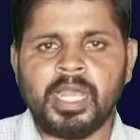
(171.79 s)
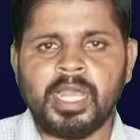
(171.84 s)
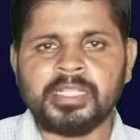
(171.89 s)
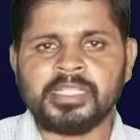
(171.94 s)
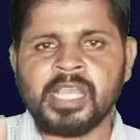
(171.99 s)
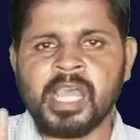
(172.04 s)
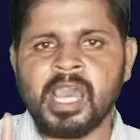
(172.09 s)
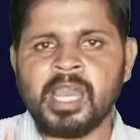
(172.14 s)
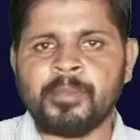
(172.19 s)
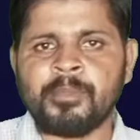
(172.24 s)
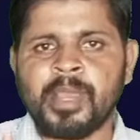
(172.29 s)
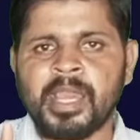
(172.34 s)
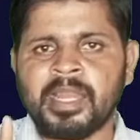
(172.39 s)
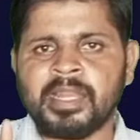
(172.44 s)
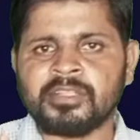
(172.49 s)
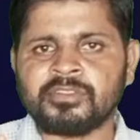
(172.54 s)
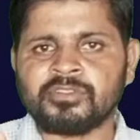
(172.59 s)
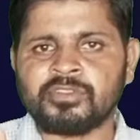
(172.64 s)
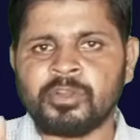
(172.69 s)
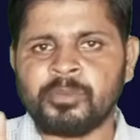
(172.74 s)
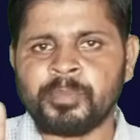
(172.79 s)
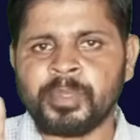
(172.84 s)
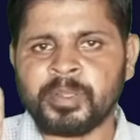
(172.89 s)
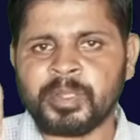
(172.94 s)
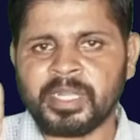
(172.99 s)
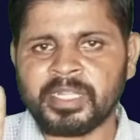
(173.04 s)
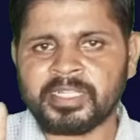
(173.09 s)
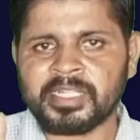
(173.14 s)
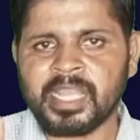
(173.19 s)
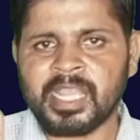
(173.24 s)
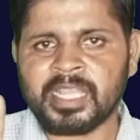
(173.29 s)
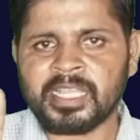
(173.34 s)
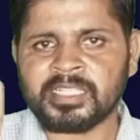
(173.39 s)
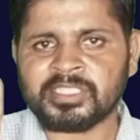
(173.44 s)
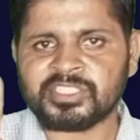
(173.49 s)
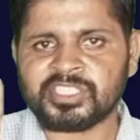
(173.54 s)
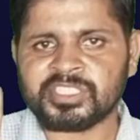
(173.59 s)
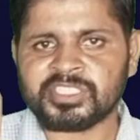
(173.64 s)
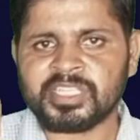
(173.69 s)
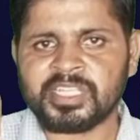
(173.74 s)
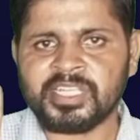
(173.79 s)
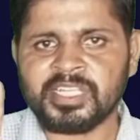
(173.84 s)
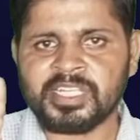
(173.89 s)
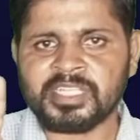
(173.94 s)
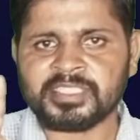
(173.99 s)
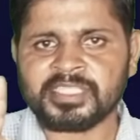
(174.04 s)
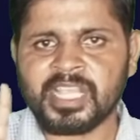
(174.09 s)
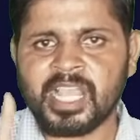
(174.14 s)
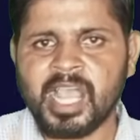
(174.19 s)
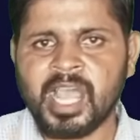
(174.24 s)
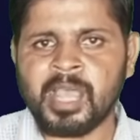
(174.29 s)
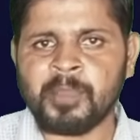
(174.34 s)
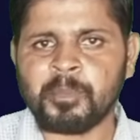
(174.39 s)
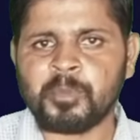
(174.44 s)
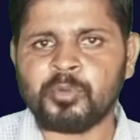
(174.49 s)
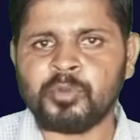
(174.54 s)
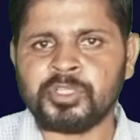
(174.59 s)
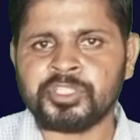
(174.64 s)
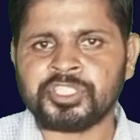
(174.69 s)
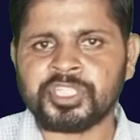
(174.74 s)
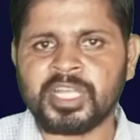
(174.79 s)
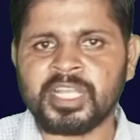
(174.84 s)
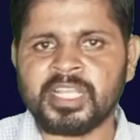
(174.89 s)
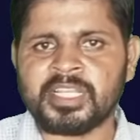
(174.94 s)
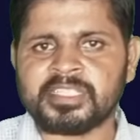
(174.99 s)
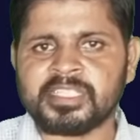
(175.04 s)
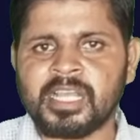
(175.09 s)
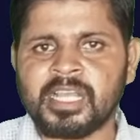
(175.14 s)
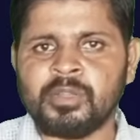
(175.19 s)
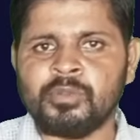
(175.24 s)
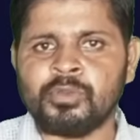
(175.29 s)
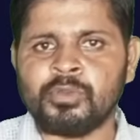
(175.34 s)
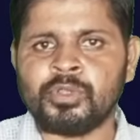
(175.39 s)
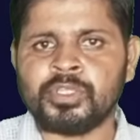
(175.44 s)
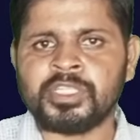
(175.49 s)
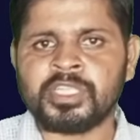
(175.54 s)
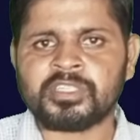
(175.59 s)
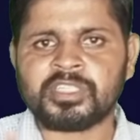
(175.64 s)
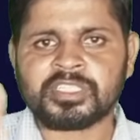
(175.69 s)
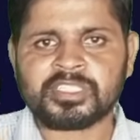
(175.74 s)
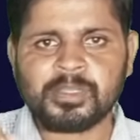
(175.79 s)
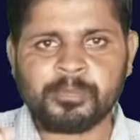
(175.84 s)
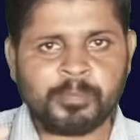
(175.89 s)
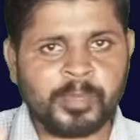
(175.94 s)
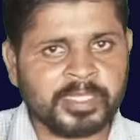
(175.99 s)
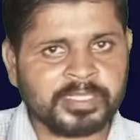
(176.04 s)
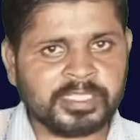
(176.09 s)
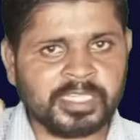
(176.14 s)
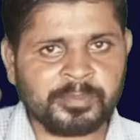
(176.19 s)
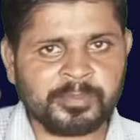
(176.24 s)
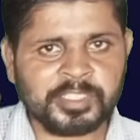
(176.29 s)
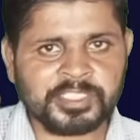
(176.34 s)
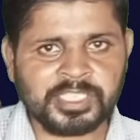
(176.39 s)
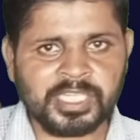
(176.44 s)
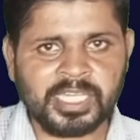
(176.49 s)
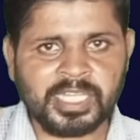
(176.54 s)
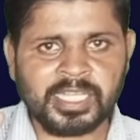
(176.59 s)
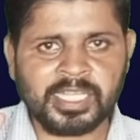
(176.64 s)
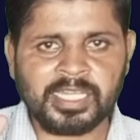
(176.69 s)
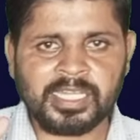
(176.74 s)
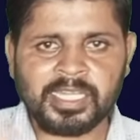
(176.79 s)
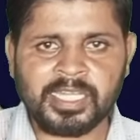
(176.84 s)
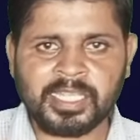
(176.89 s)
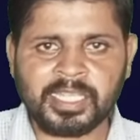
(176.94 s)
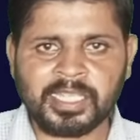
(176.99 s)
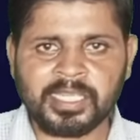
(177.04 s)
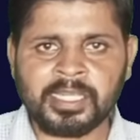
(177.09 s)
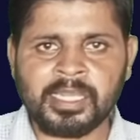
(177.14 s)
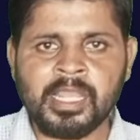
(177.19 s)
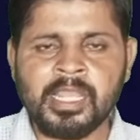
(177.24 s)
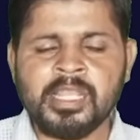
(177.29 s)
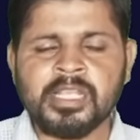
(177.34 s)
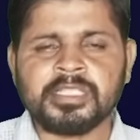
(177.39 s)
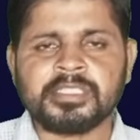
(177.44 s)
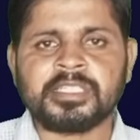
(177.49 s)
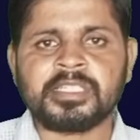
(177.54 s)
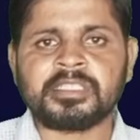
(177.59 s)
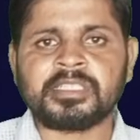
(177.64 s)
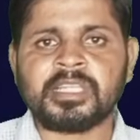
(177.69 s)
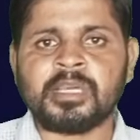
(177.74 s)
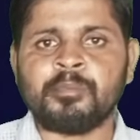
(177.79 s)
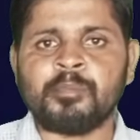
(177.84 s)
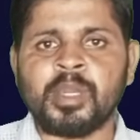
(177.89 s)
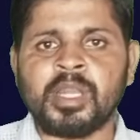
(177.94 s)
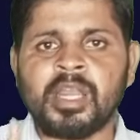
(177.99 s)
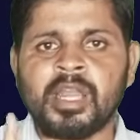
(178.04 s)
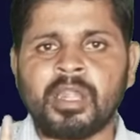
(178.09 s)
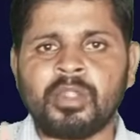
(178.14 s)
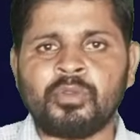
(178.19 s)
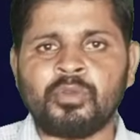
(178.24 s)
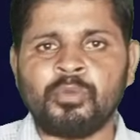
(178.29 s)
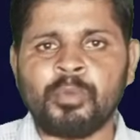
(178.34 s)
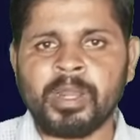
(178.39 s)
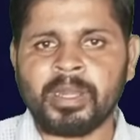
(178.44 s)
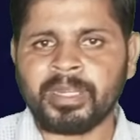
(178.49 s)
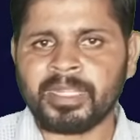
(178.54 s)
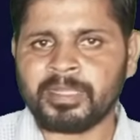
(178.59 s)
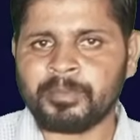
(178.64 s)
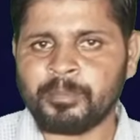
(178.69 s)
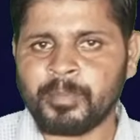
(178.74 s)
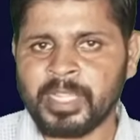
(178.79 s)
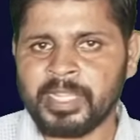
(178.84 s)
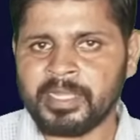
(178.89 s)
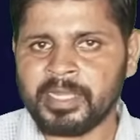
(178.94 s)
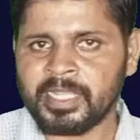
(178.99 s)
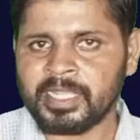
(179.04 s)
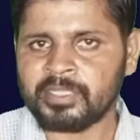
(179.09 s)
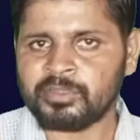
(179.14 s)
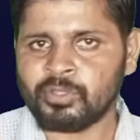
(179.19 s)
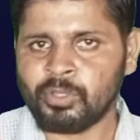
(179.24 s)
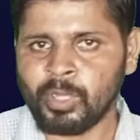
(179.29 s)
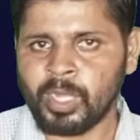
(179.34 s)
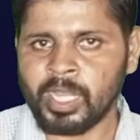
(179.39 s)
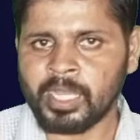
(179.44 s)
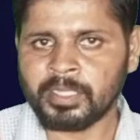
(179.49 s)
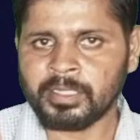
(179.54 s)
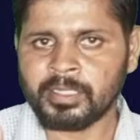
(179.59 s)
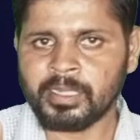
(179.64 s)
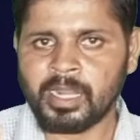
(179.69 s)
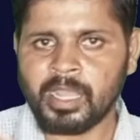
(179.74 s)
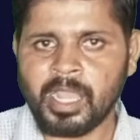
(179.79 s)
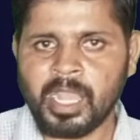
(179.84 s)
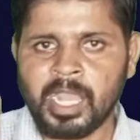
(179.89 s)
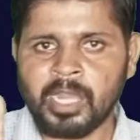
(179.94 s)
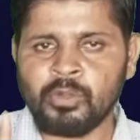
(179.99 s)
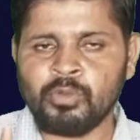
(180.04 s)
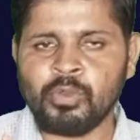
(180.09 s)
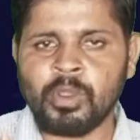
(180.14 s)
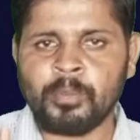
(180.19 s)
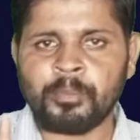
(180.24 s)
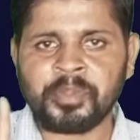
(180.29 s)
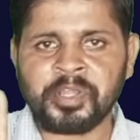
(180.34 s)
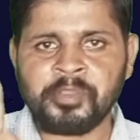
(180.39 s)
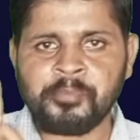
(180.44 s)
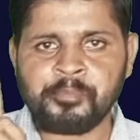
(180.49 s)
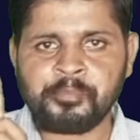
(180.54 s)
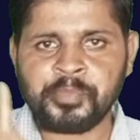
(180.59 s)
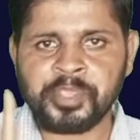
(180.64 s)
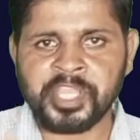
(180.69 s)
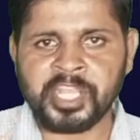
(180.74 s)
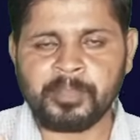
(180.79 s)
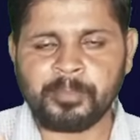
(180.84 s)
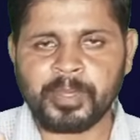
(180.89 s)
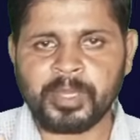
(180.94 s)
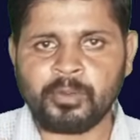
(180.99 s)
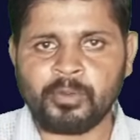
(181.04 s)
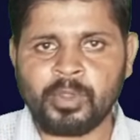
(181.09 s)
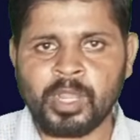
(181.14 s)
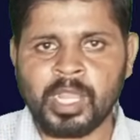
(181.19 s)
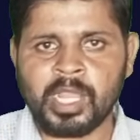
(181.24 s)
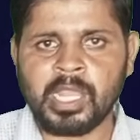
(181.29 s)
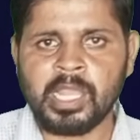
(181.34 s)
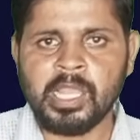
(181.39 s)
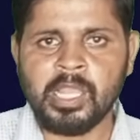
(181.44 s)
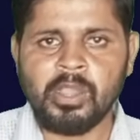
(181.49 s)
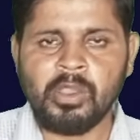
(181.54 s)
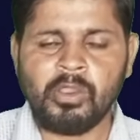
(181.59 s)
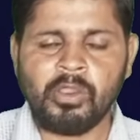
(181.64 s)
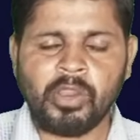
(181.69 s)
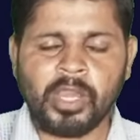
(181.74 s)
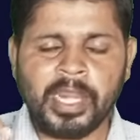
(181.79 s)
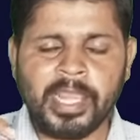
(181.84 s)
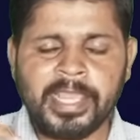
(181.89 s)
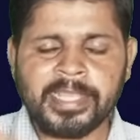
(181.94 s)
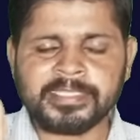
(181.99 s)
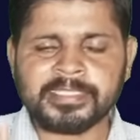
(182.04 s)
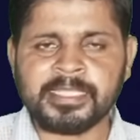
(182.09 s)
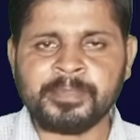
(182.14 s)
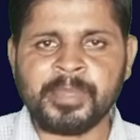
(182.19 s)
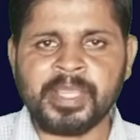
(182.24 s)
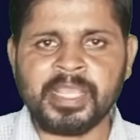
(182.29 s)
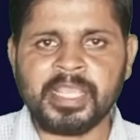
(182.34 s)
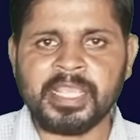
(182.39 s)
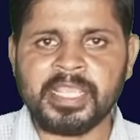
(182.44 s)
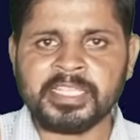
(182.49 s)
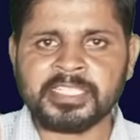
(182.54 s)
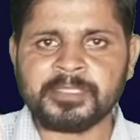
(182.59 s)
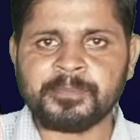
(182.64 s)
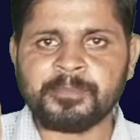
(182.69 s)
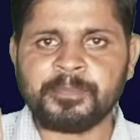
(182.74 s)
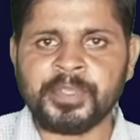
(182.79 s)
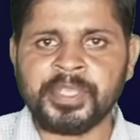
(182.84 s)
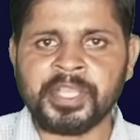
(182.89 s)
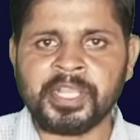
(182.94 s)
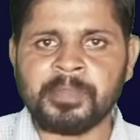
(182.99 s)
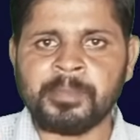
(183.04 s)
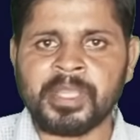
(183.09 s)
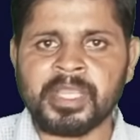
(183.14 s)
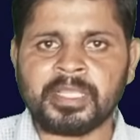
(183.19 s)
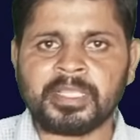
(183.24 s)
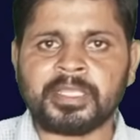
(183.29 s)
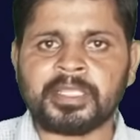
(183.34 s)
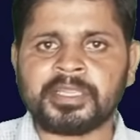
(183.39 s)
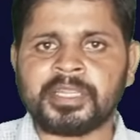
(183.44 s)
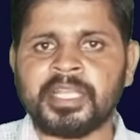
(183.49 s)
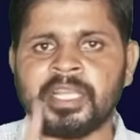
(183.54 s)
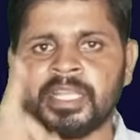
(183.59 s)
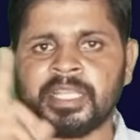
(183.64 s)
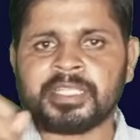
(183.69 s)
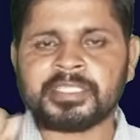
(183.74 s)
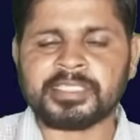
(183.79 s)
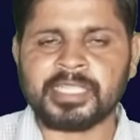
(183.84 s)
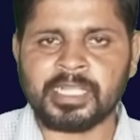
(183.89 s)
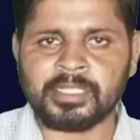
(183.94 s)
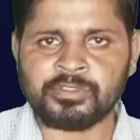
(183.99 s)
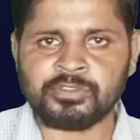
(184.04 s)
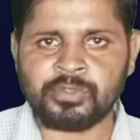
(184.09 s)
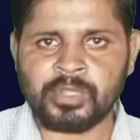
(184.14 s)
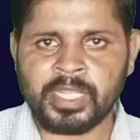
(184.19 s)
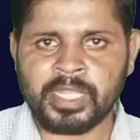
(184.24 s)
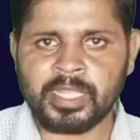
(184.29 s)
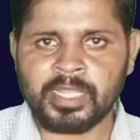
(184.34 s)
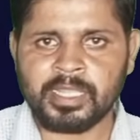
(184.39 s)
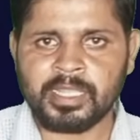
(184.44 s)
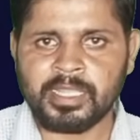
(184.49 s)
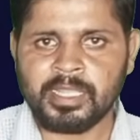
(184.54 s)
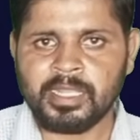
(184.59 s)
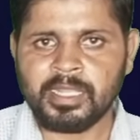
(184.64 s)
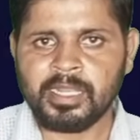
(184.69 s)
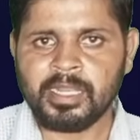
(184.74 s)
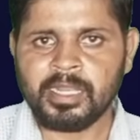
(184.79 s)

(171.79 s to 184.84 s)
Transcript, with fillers: हजार बारह सौ रुपए कट्टा के जिस तरीके से आप उलिछ रहे हैं इस आलू को ये दिसंबर तक भी चलेंगे लेकिन सितंबर अक्टूबर के महीने के दौरान आलू अपने पीक पर होगा और ऐसे में इस पीक में कितने किसान जो हैं